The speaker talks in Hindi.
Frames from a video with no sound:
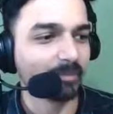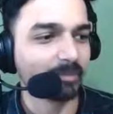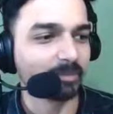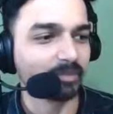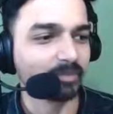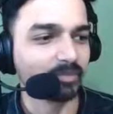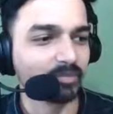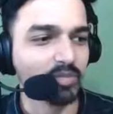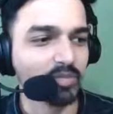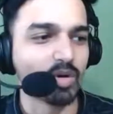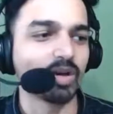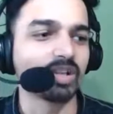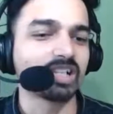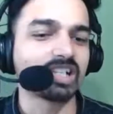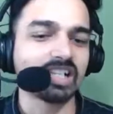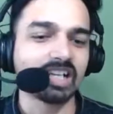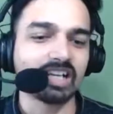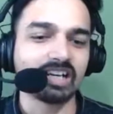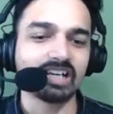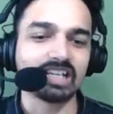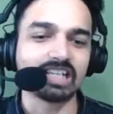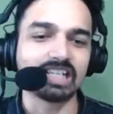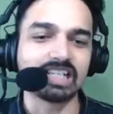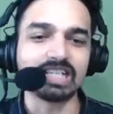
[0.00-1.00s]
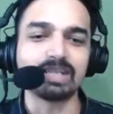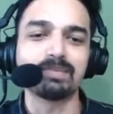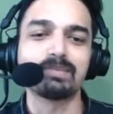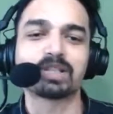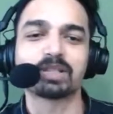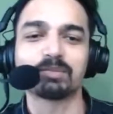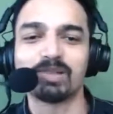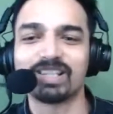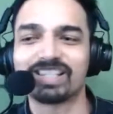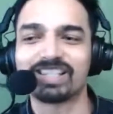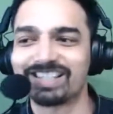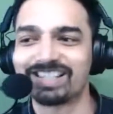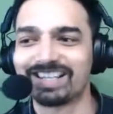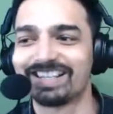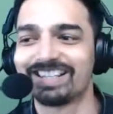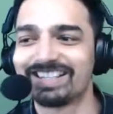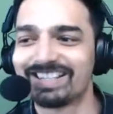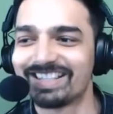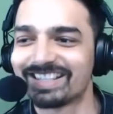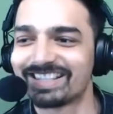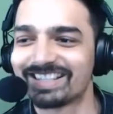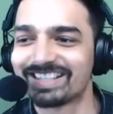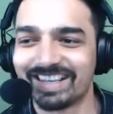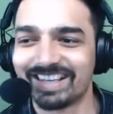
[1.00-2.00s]
बहुत सारे टीम्स में चेंजेस
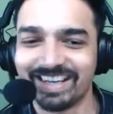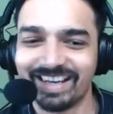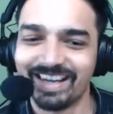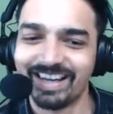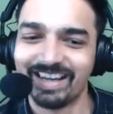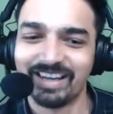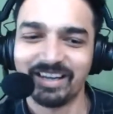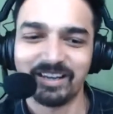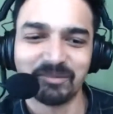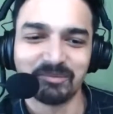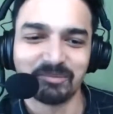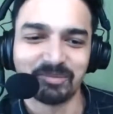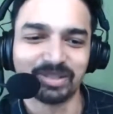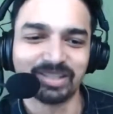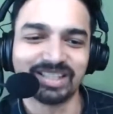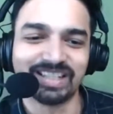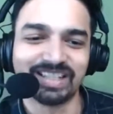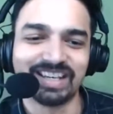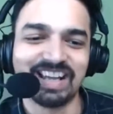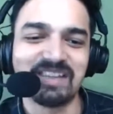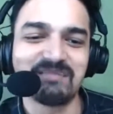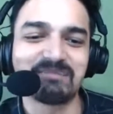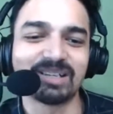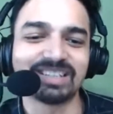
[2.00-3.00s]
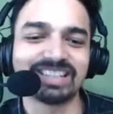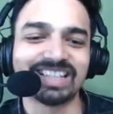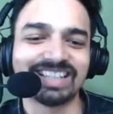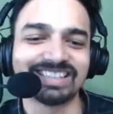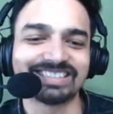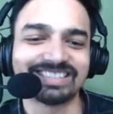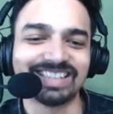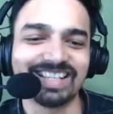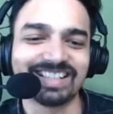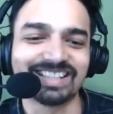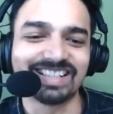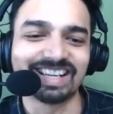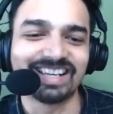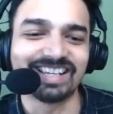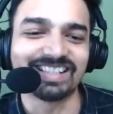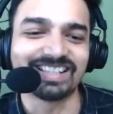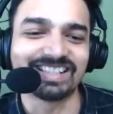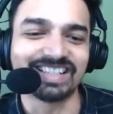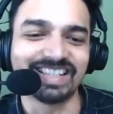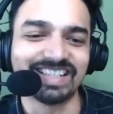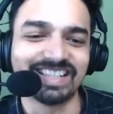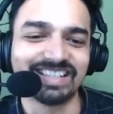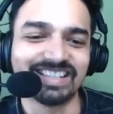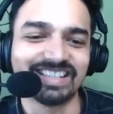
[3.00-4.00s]
है मुझे नहीं पता इतने सारे
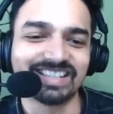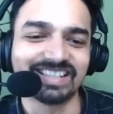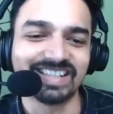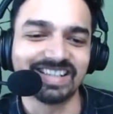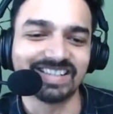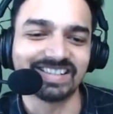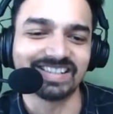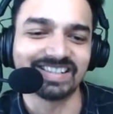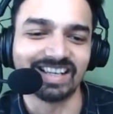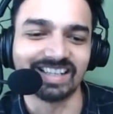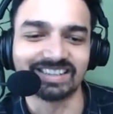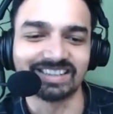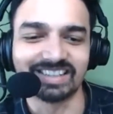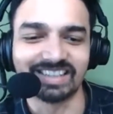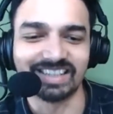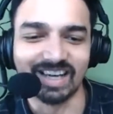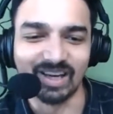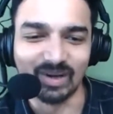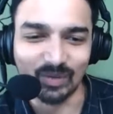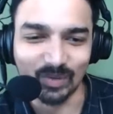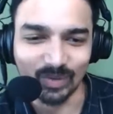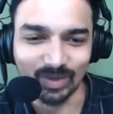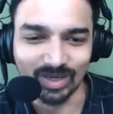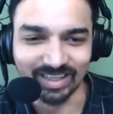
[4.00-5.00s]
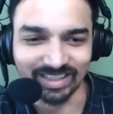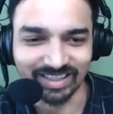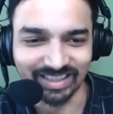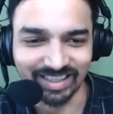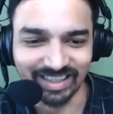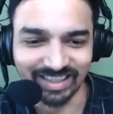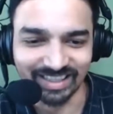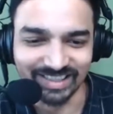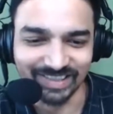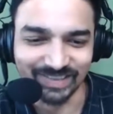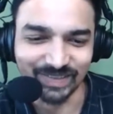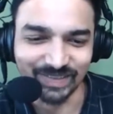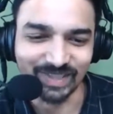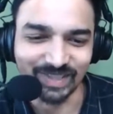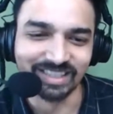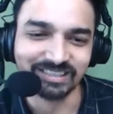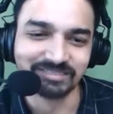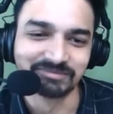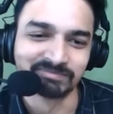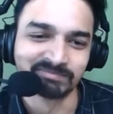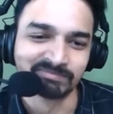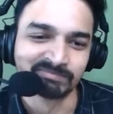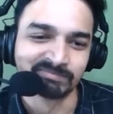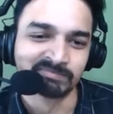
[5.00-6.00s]
चेंजेस के साथ क्या होगा क्या नहीं होगा
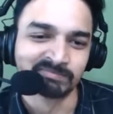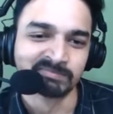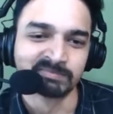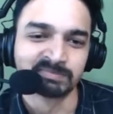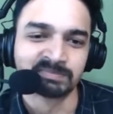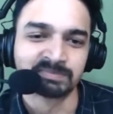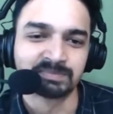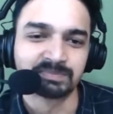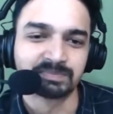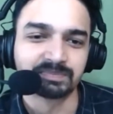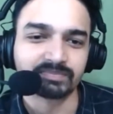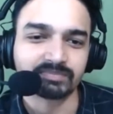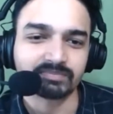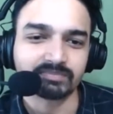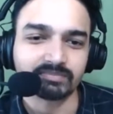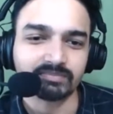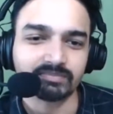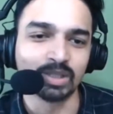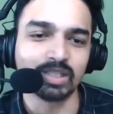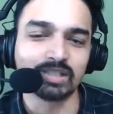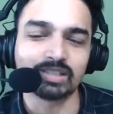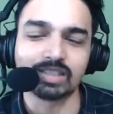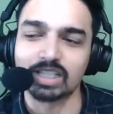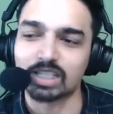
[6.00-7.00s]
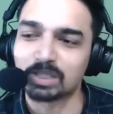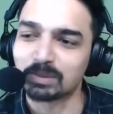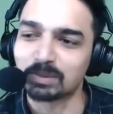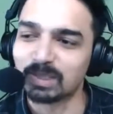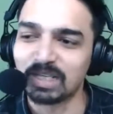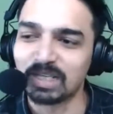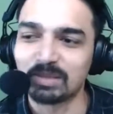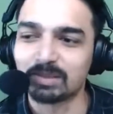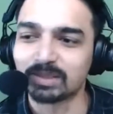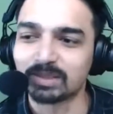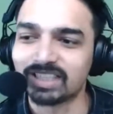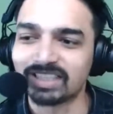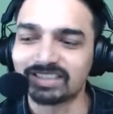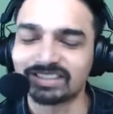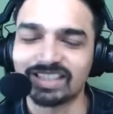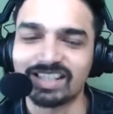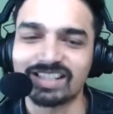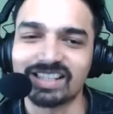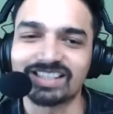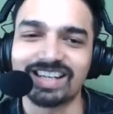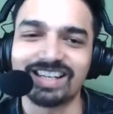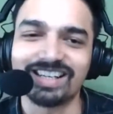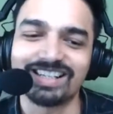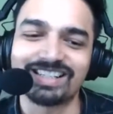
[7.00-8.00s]
कुछ भी नहीं पता इतने सारे
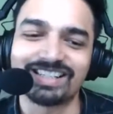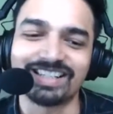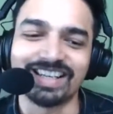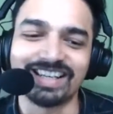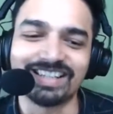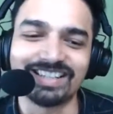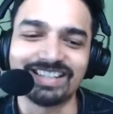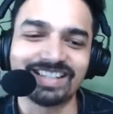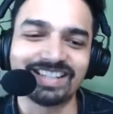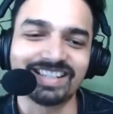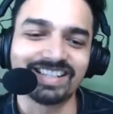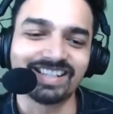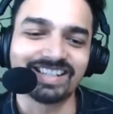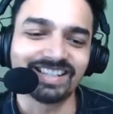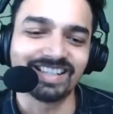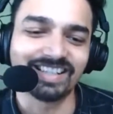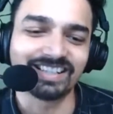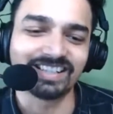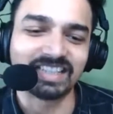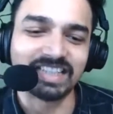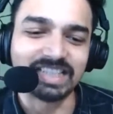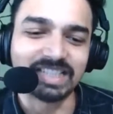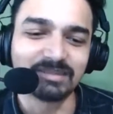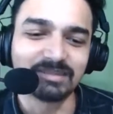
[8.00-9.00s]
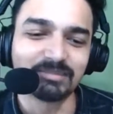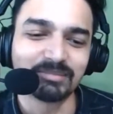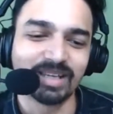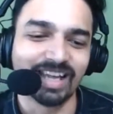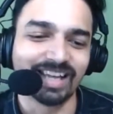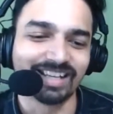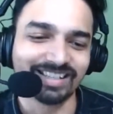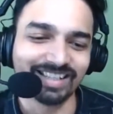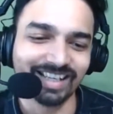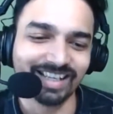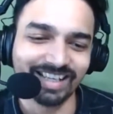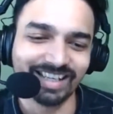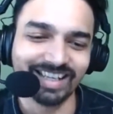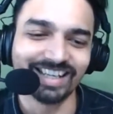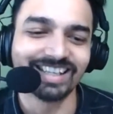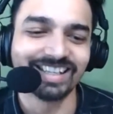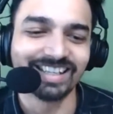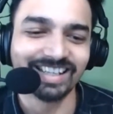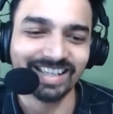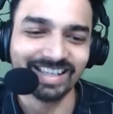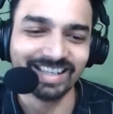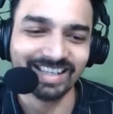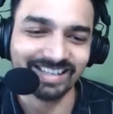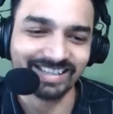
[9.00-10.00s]
चेंजेस के साथ टीम कैसा खेलेगी
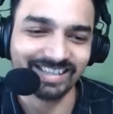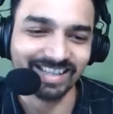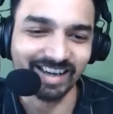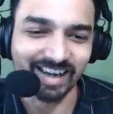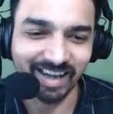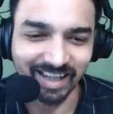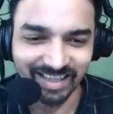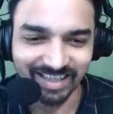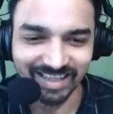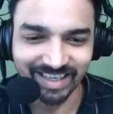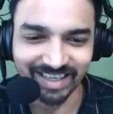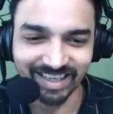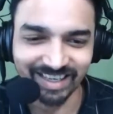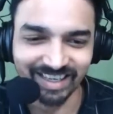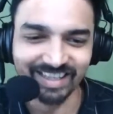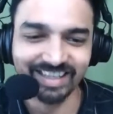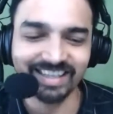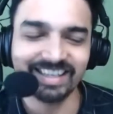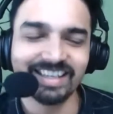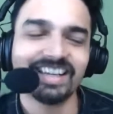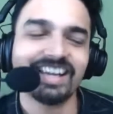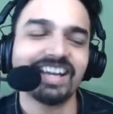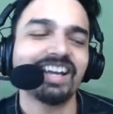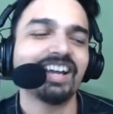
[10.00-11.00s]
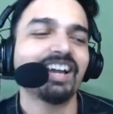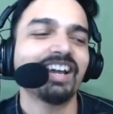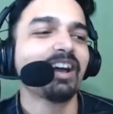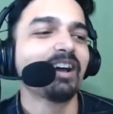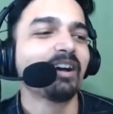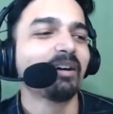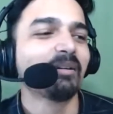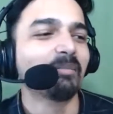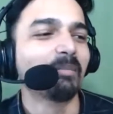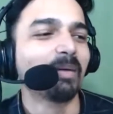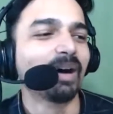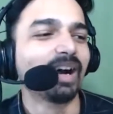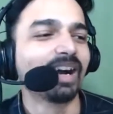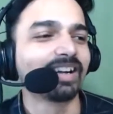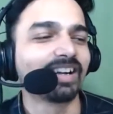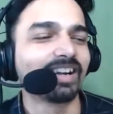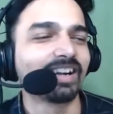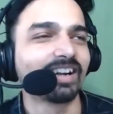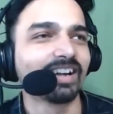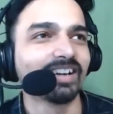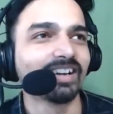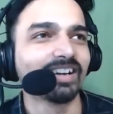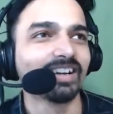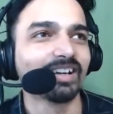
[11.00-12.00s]
कैसा नहीं खेलेगी बट
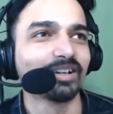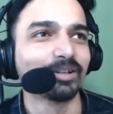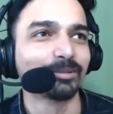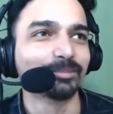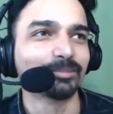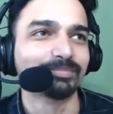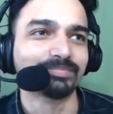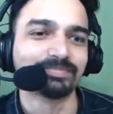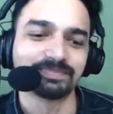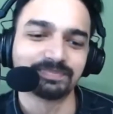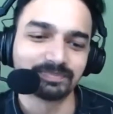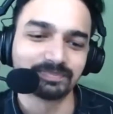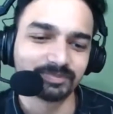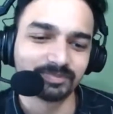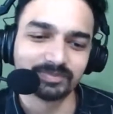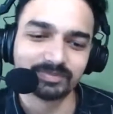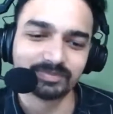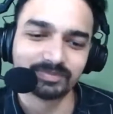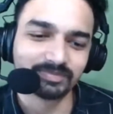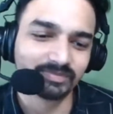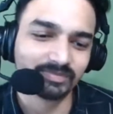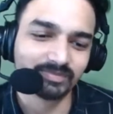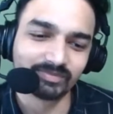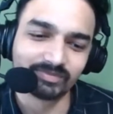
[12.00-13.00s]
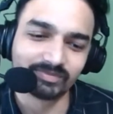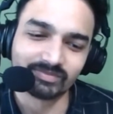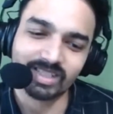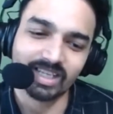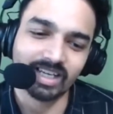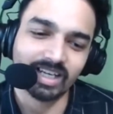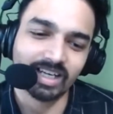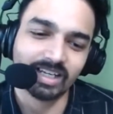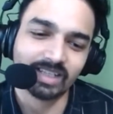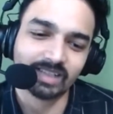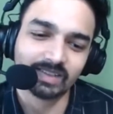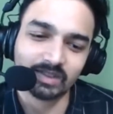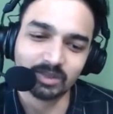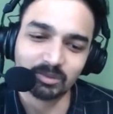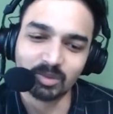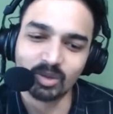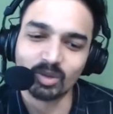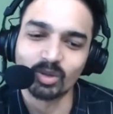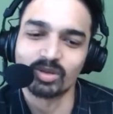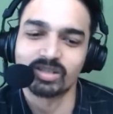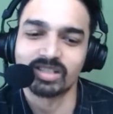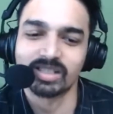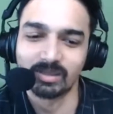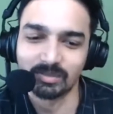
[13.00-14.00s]
uh, तुम लोगों से
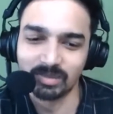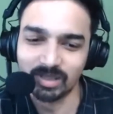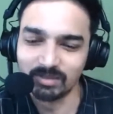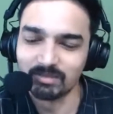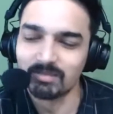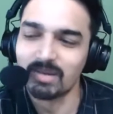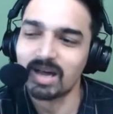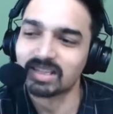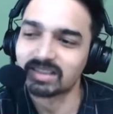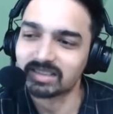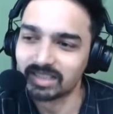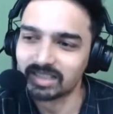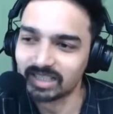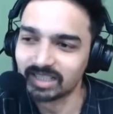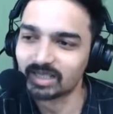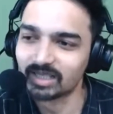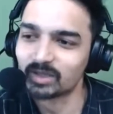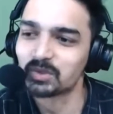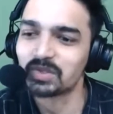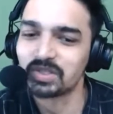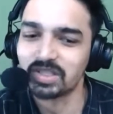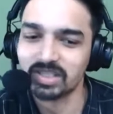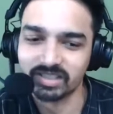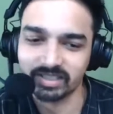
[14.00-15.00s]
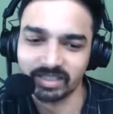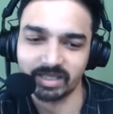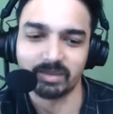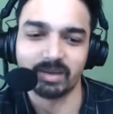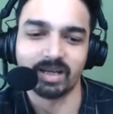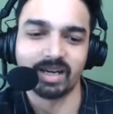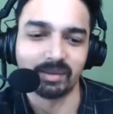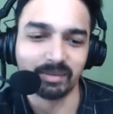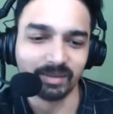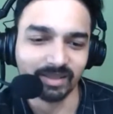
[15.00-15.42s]
अभी हम बात करेंगे उस चीज़ के बारे में